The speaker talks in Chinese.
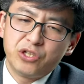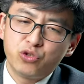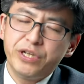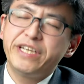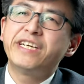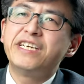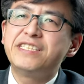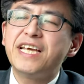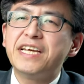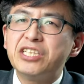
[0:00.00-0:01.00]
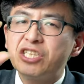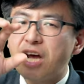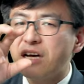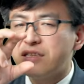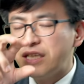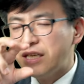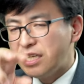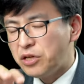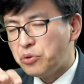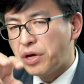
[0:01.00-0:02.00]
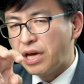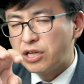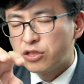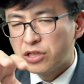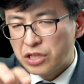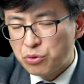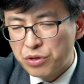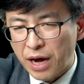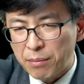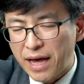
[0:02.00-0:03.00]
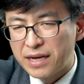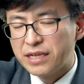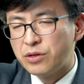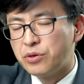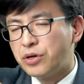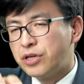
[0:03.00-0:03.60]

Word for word: 所以可见上帝立约与亚伯拉罕立，